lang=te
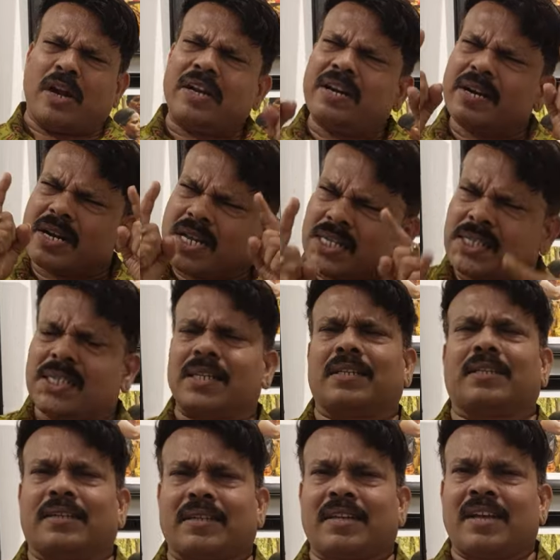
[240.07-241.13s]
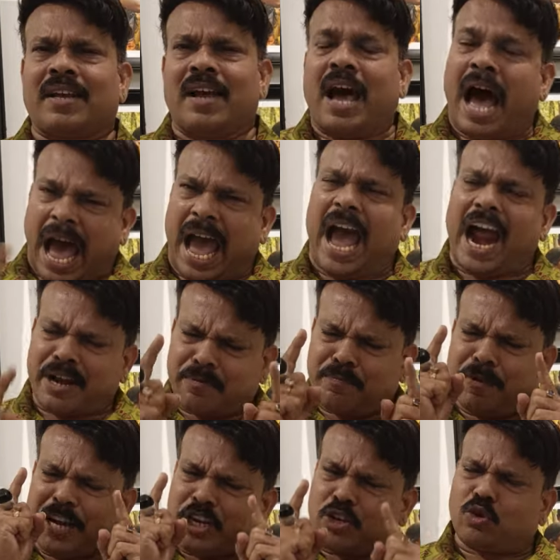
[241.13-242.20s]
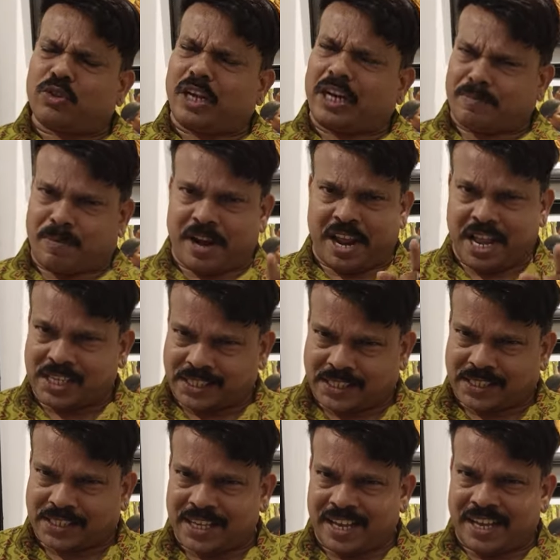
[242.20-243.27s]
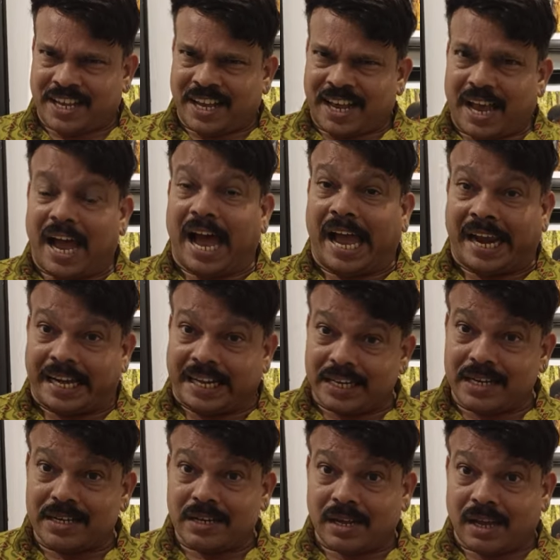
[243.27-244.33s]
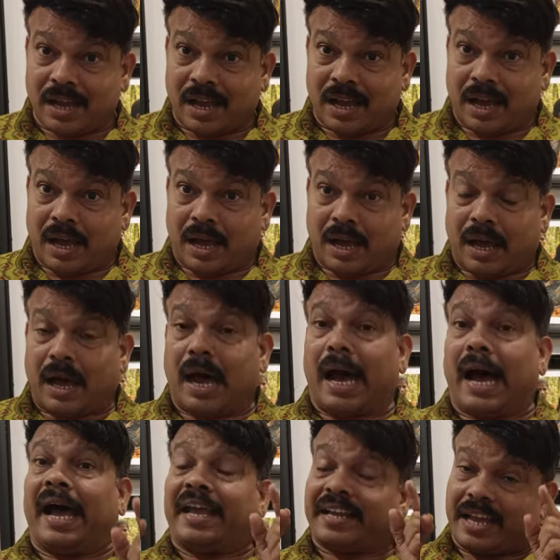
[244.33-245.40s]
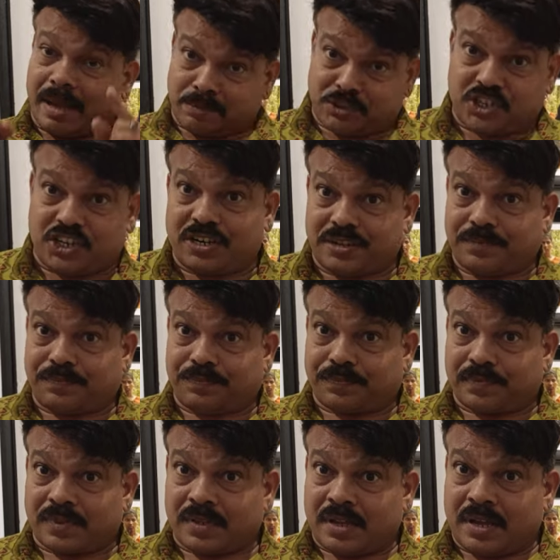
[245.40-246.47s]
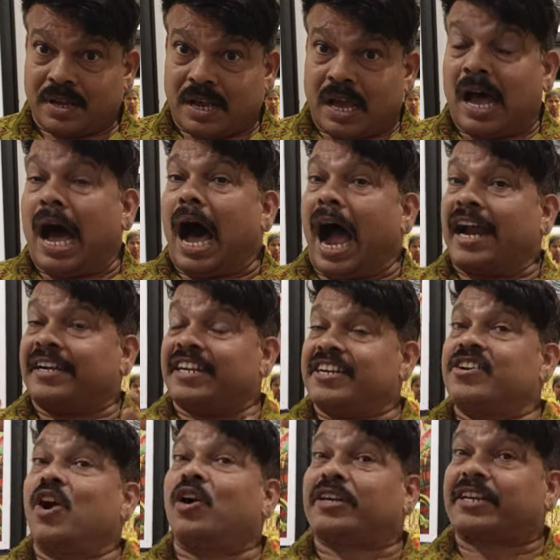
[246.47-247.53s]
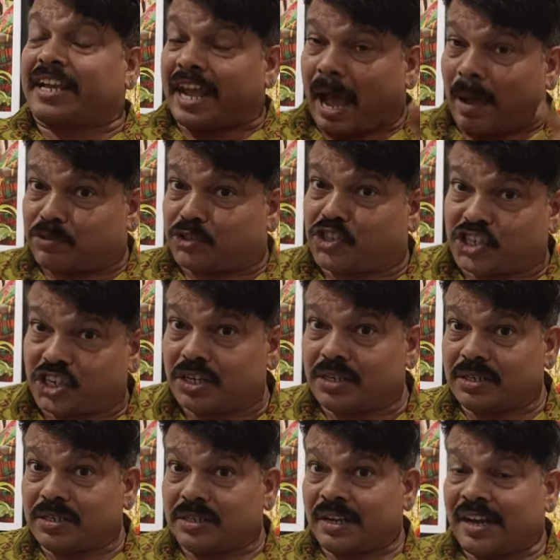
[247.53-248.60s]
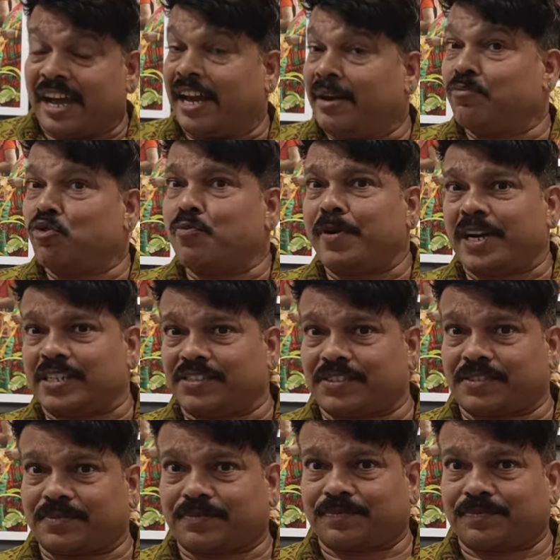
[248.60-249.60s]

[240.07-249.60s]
వన్ రీజన్ ఐ హ్యాడ్ బీన్ టు దట్ ప్లేస్ అండ్ ఐ క్యాప్చర్డ్ ఐ డిడ్ నాట్ క్యాప్చర్ హెర్ మూమెంట్స్